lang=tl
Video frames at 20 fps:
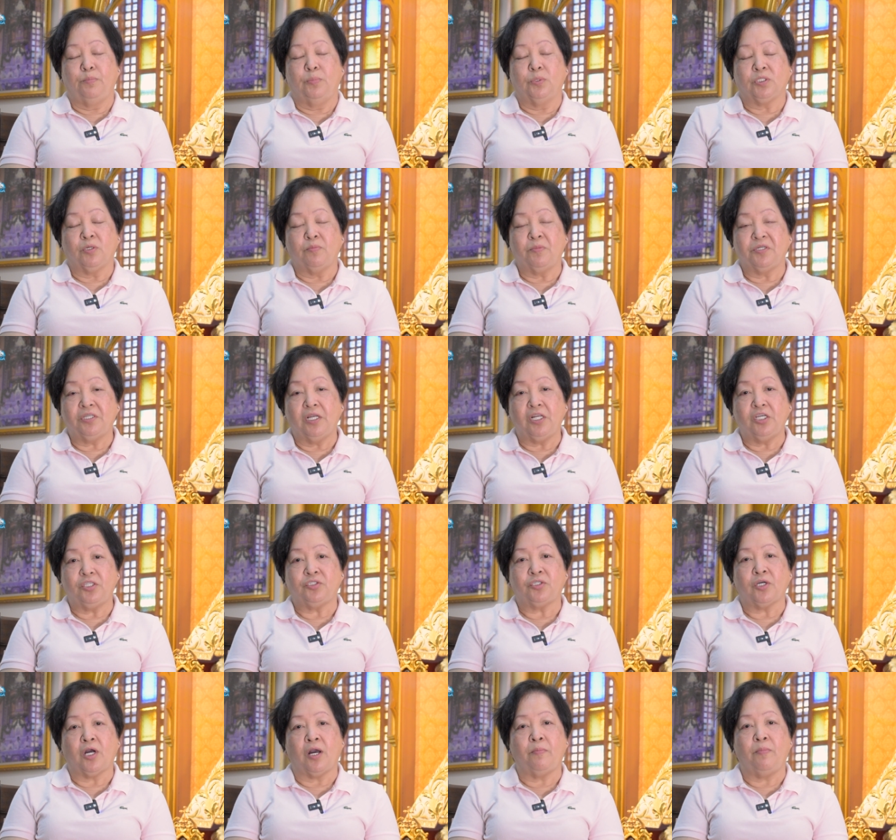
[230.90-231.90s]
sa madalit
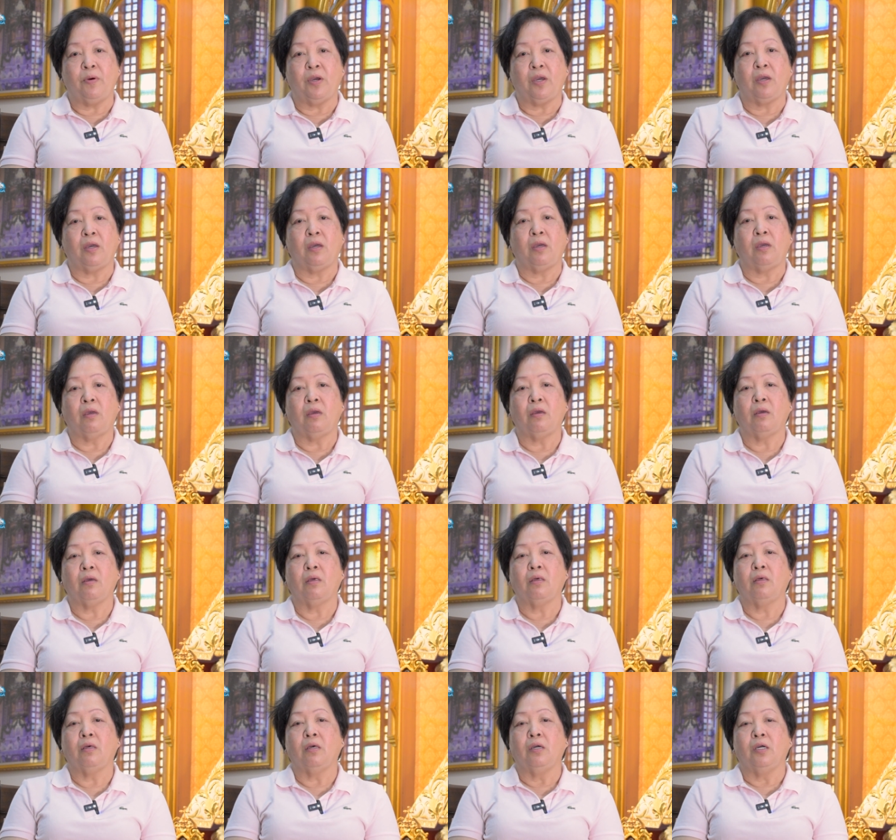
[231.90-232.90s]
sabi,
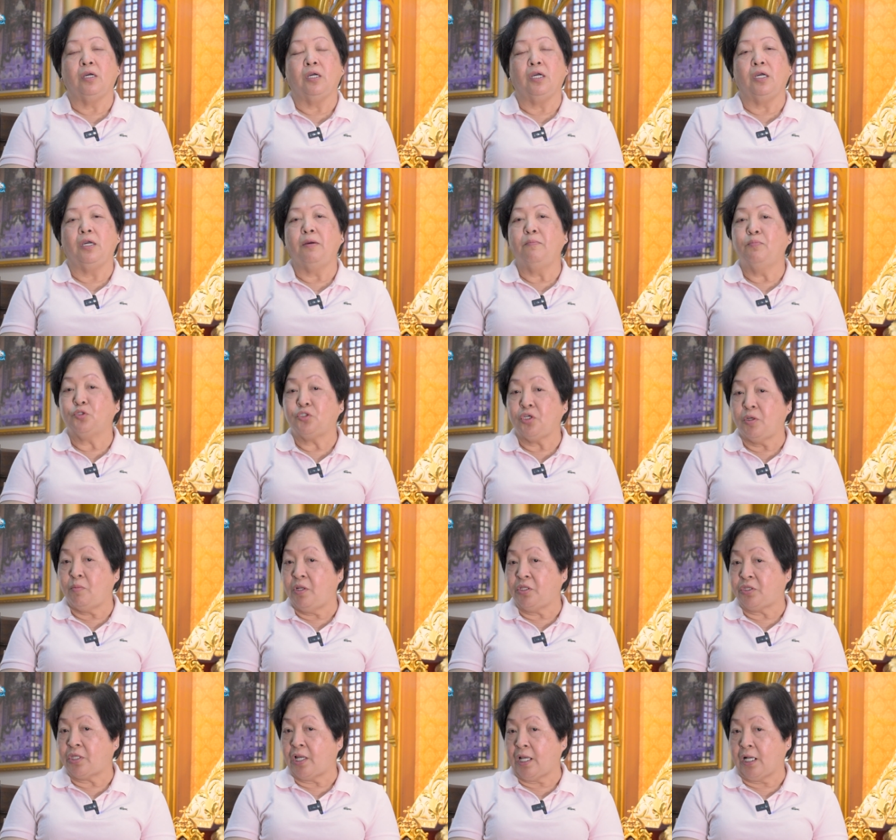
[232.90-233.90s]

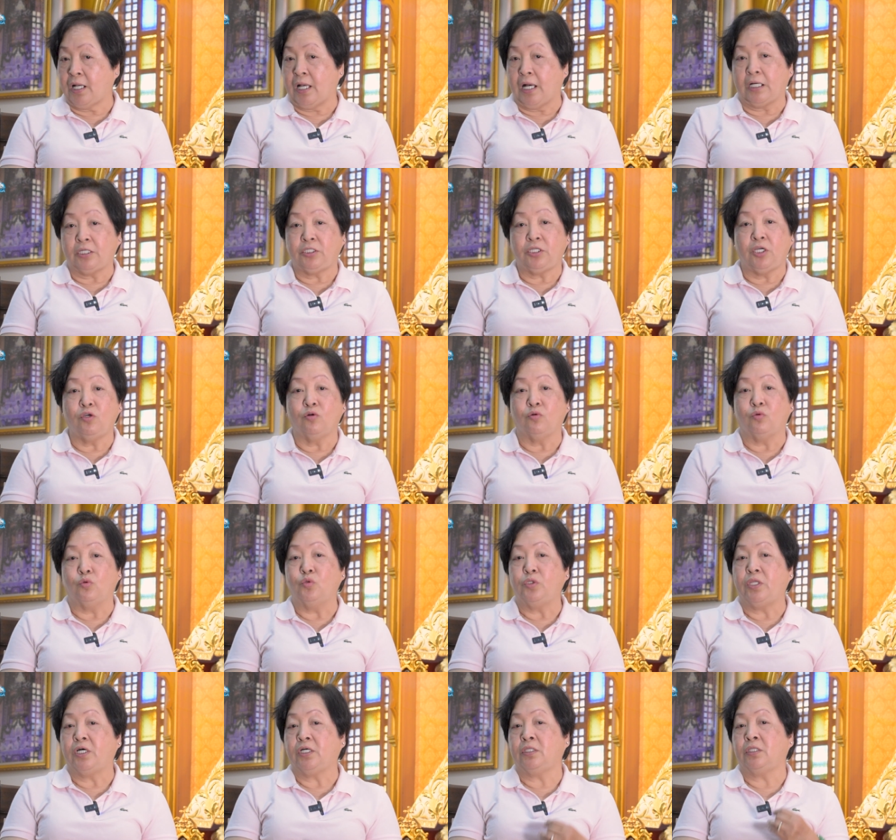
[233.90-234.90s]
imposible talaga. Kasi yung
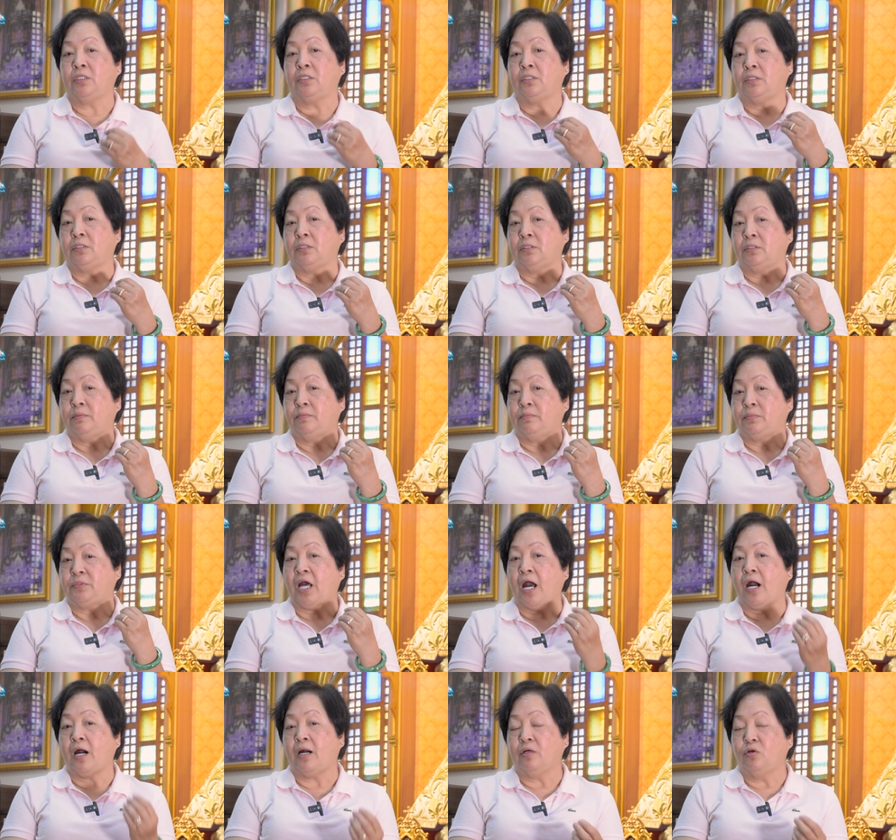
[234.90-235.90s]
unang,
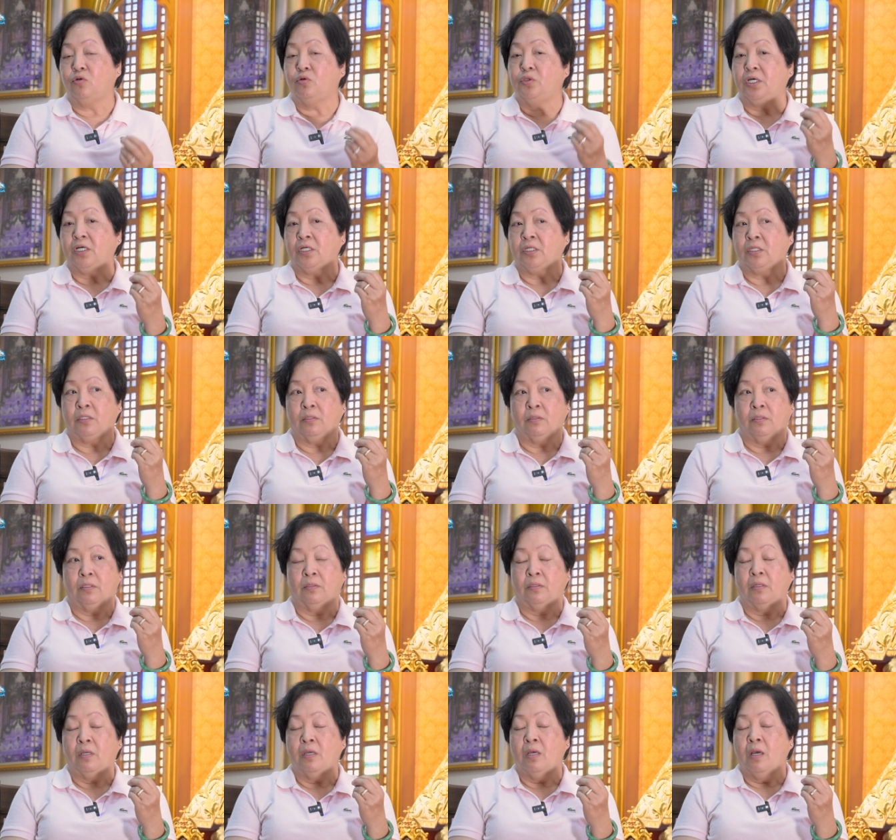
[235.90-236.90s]
ta- unang
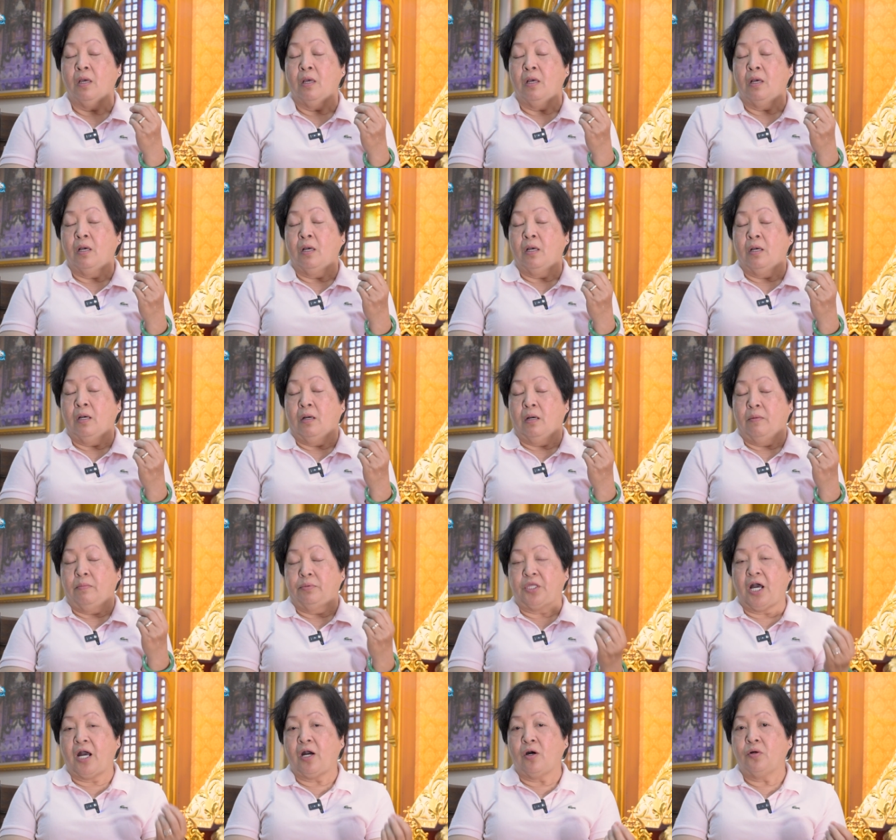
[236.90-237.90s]

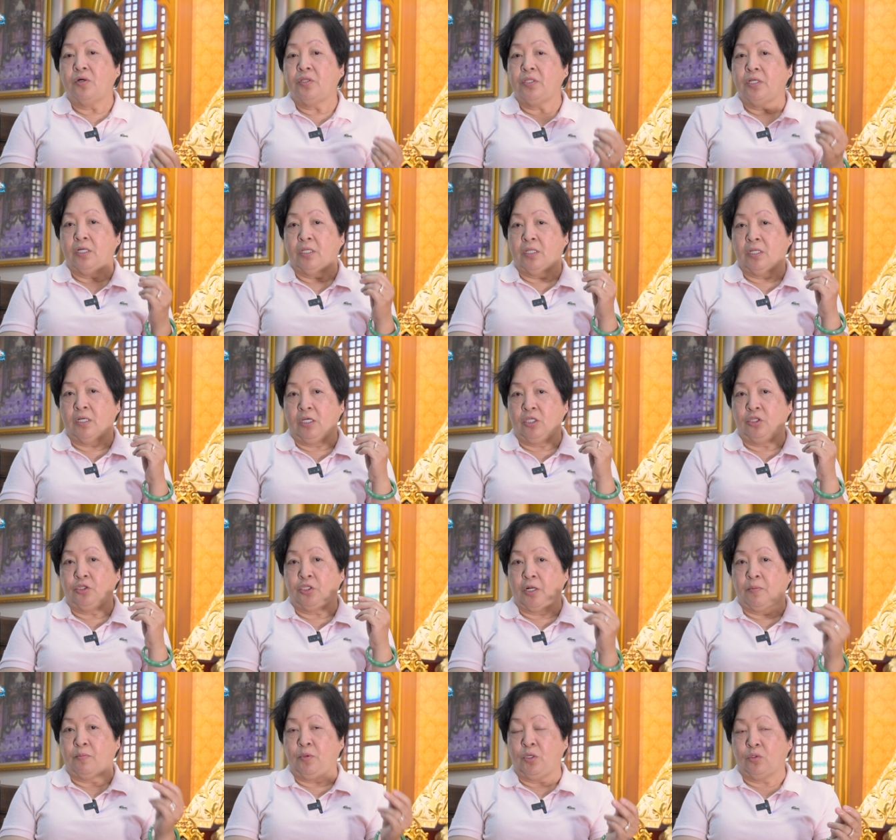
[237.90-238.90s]
tao na
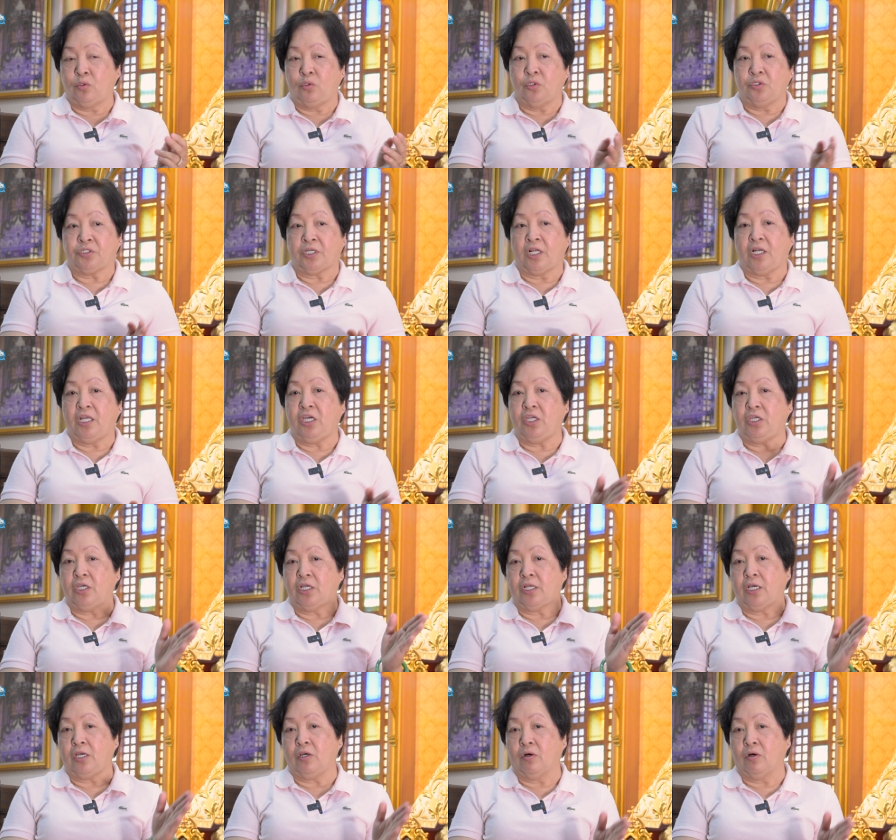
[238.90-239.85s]
interview dun sa linya na